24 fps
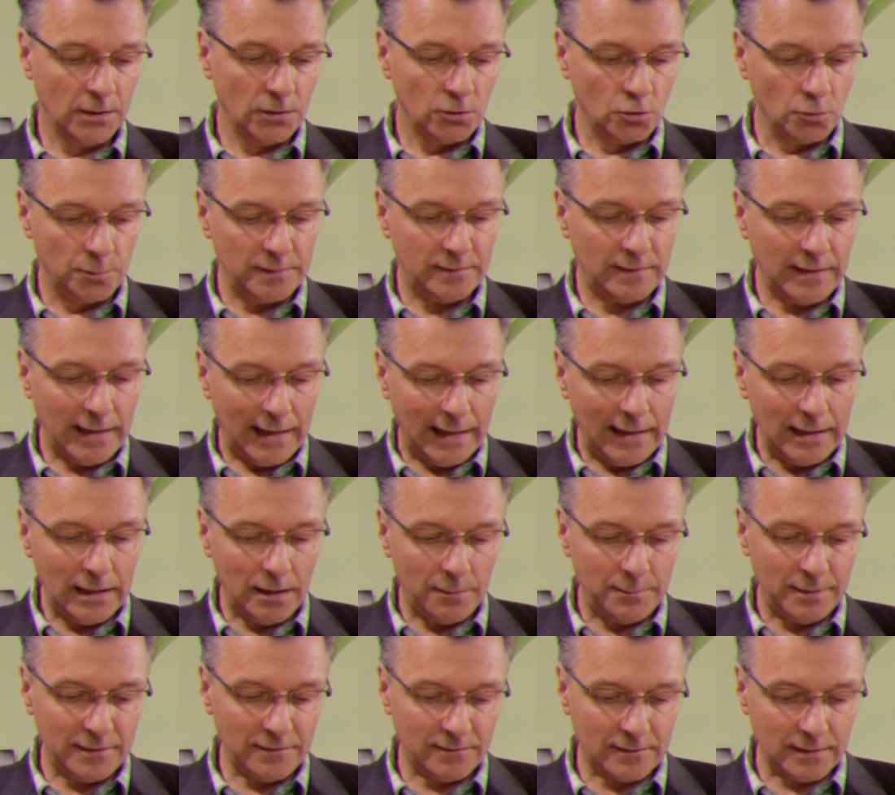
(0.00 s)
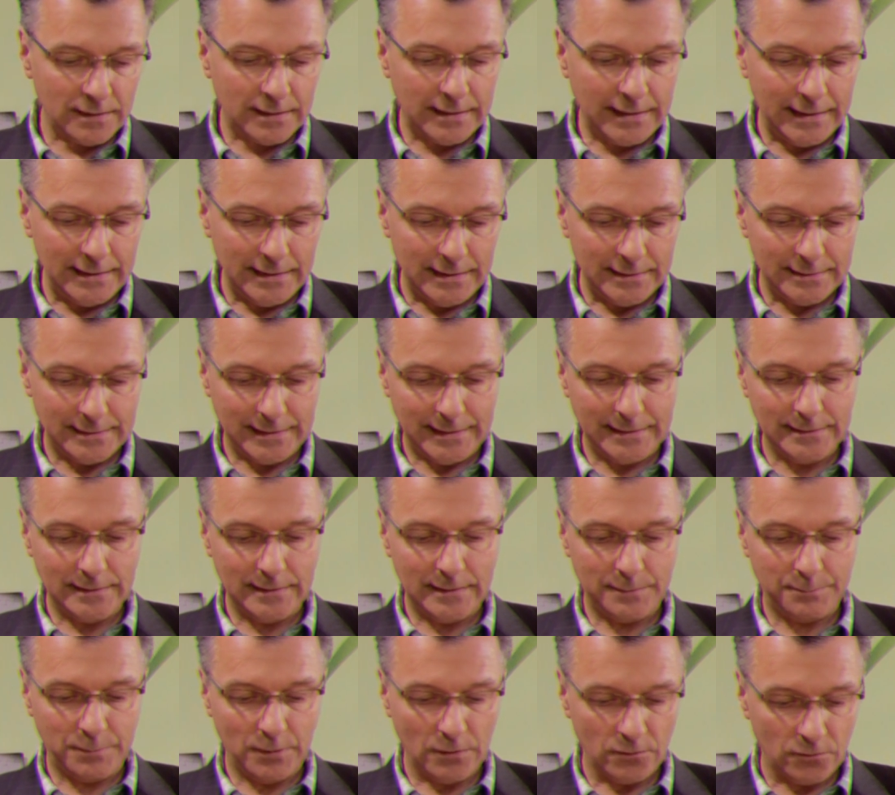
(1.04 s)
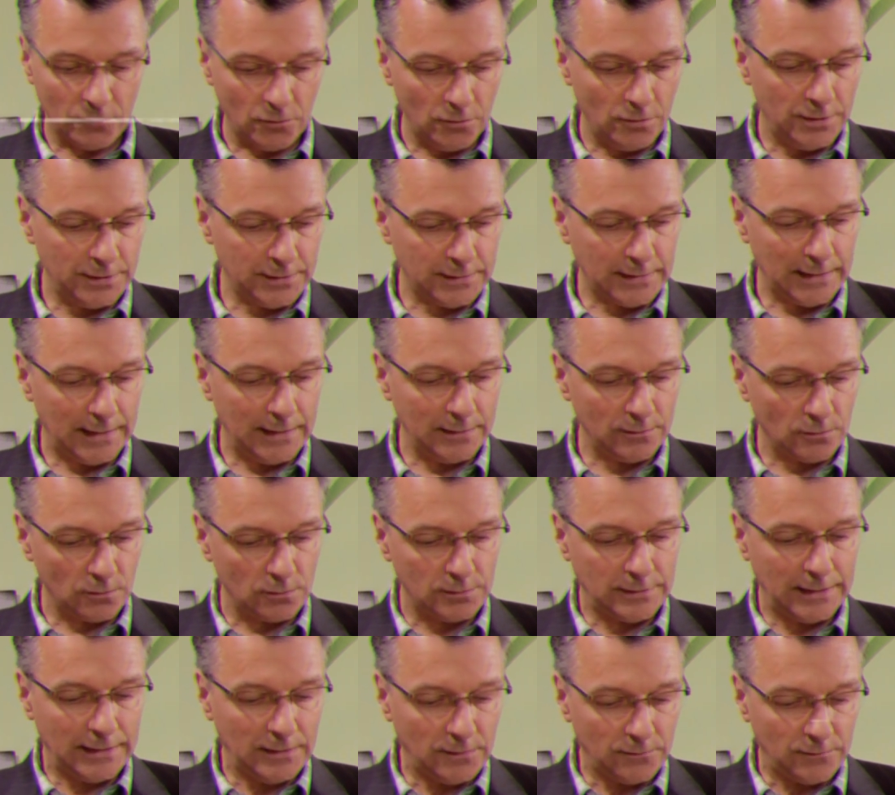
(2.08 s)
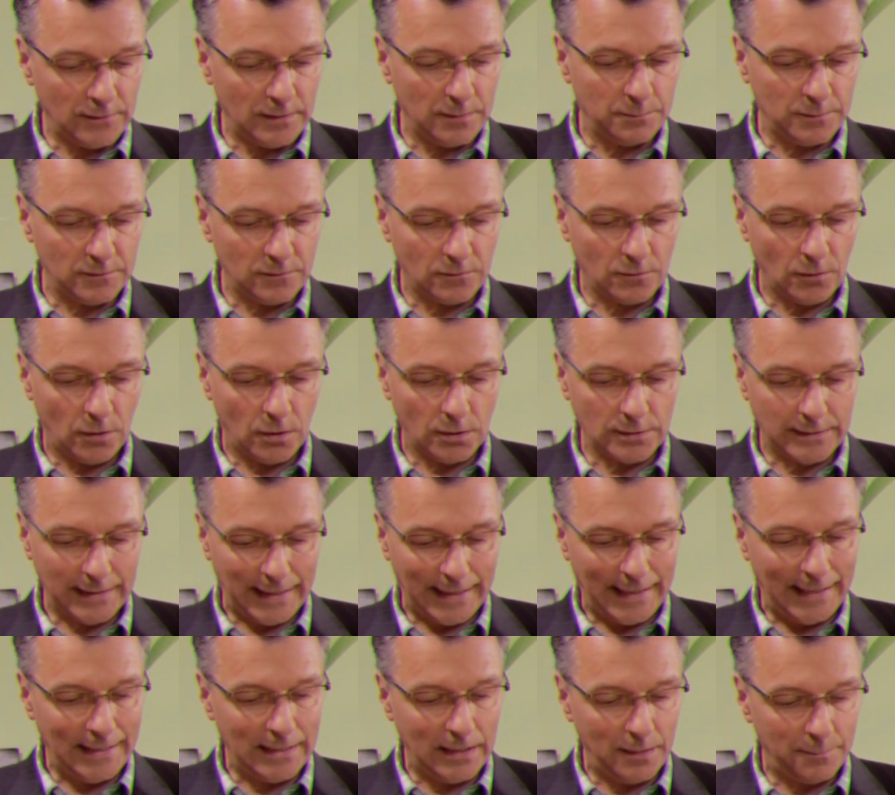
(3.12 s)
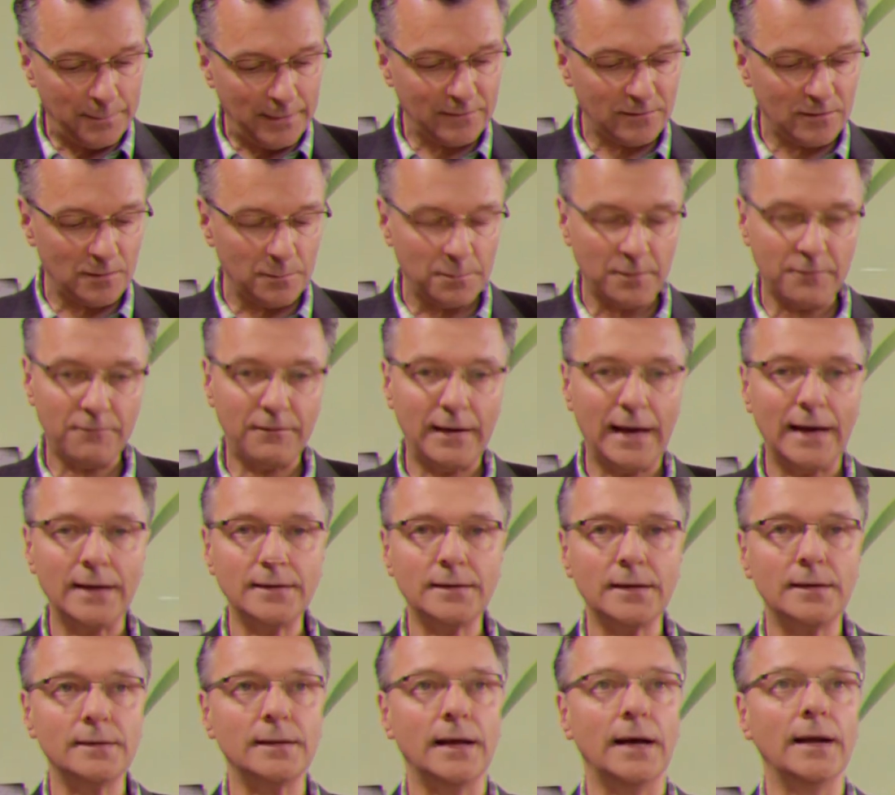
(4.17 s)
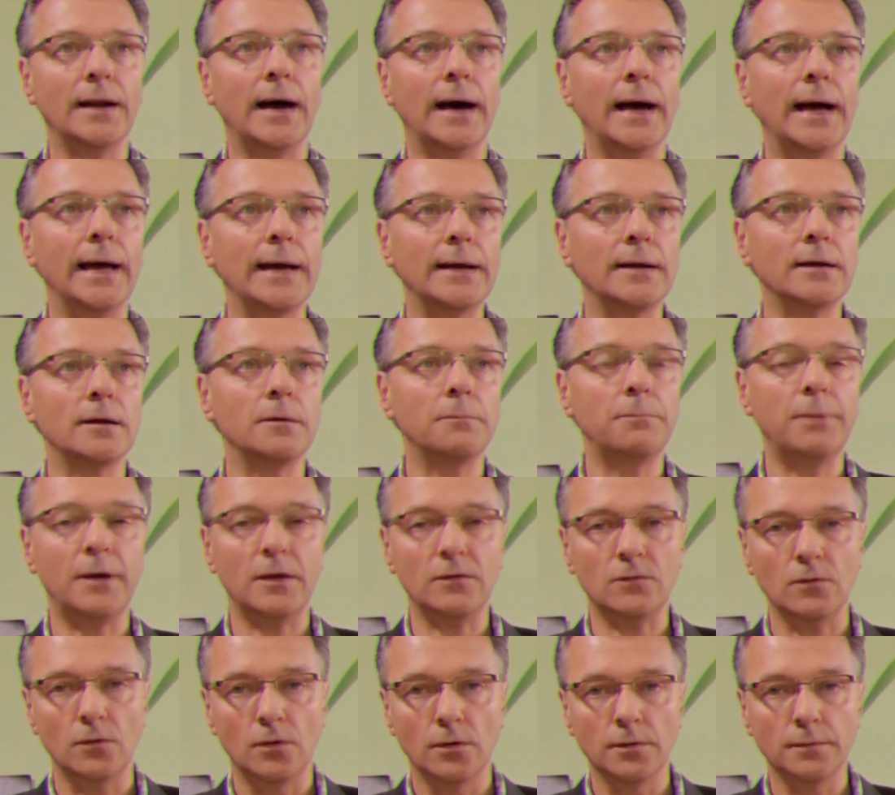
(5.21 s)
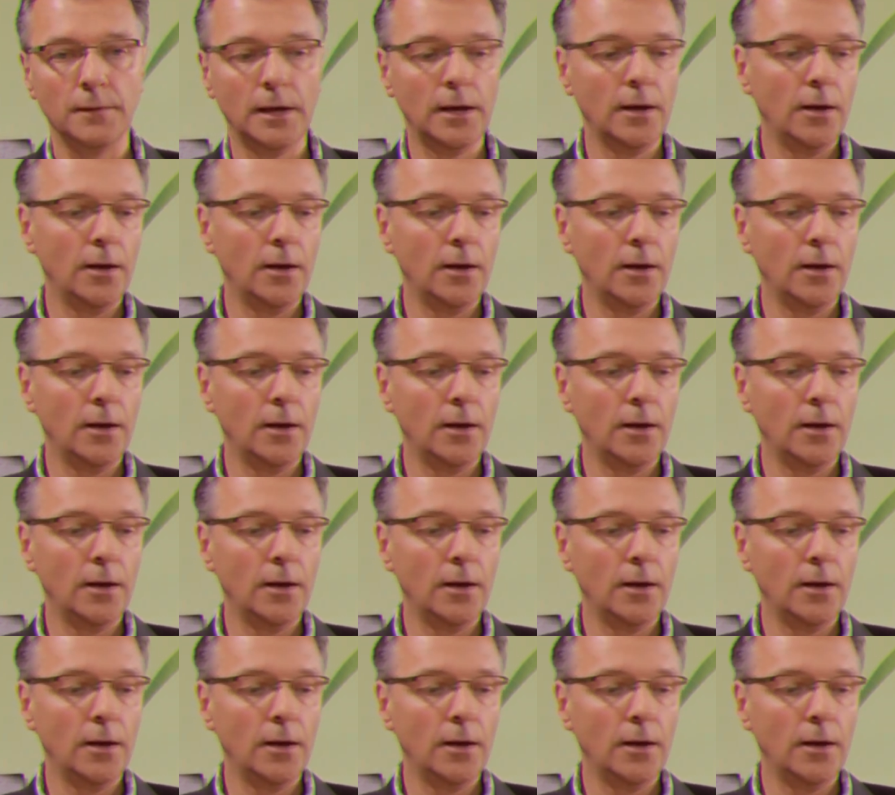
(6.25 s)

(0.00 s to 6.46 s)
Du bist der allerbeste Kenner deiner Persönlichkeit und deswegen bist du auch der allerbeste Bewerter deiner eigenen Person.